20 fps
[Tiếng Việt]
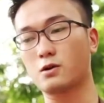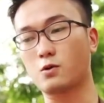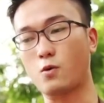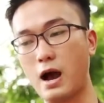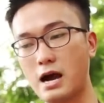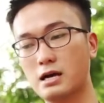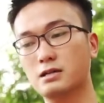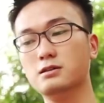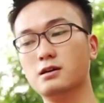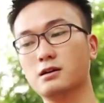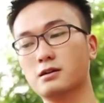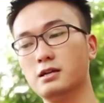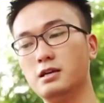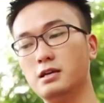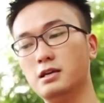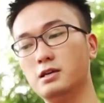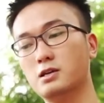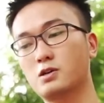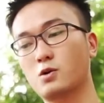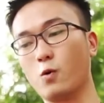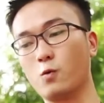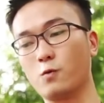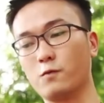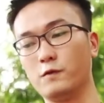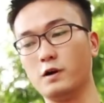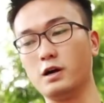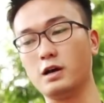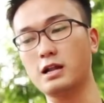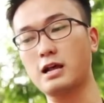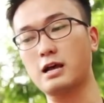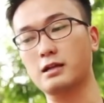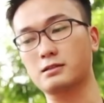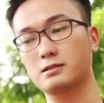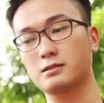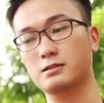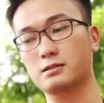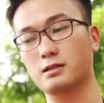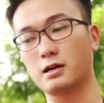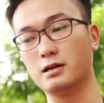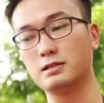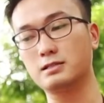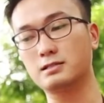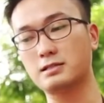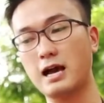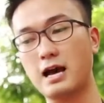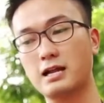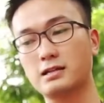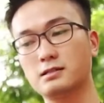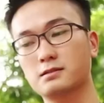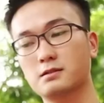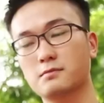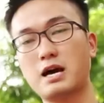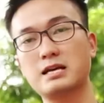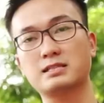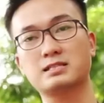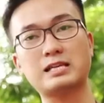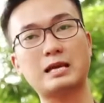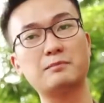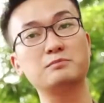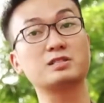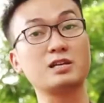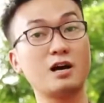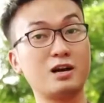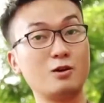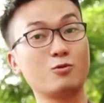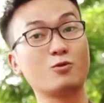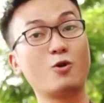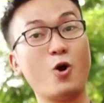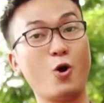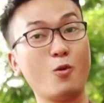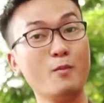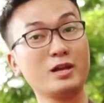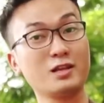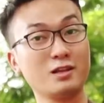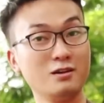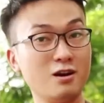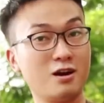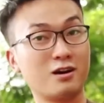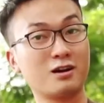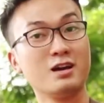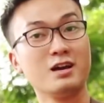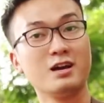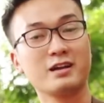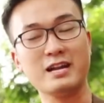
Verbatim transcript: quãng đường đi cùng với là thời gian bạn xem giờ đồng hồ bình thường